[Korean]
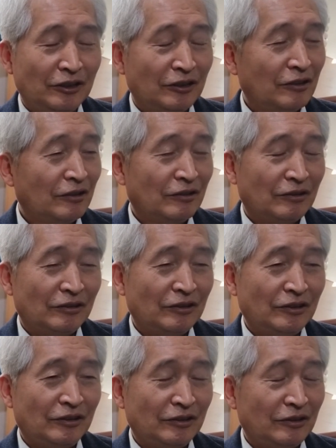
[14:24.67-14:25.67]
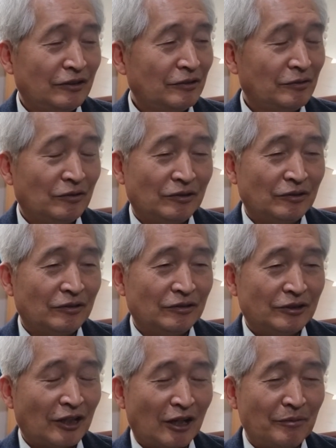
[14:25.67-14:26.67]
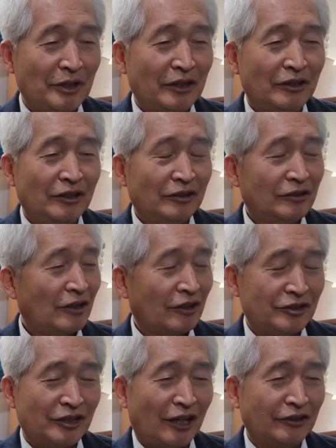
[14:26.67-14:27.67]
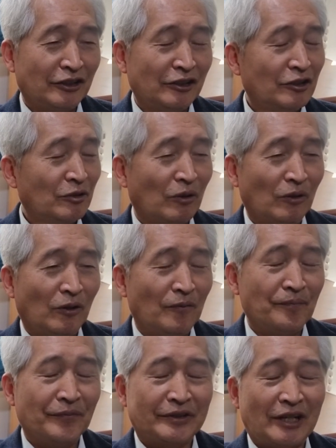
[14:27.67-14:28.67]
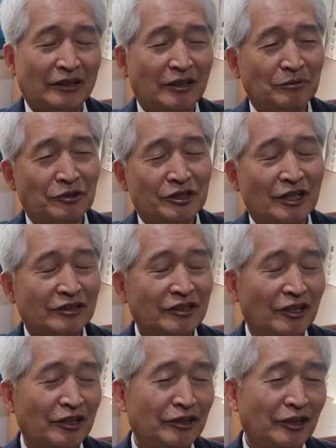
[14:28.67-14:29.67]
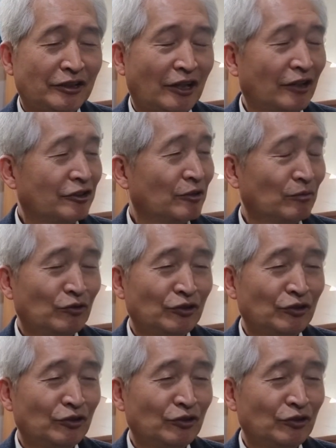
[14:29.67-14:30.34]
이 사람이 당신의 아들이고 날 때부터 시각장애인 됐다가 지금